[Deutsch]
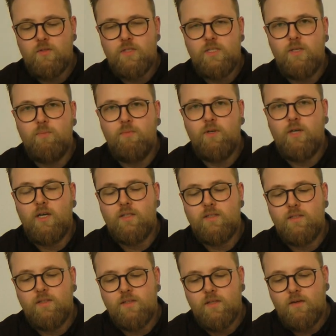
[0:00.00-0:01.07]
und
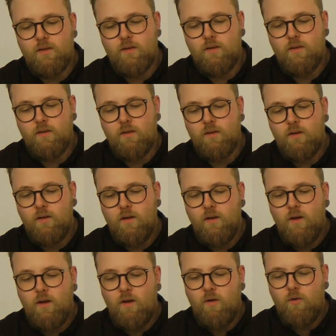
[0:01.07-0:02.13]
87 Cent.
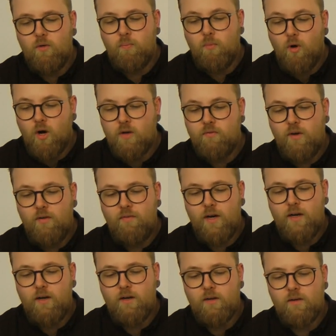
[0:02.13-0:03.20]
Und morgen war
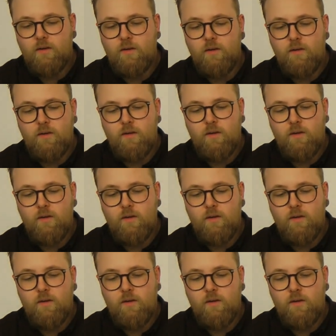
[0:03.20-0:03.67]
Weihnachten.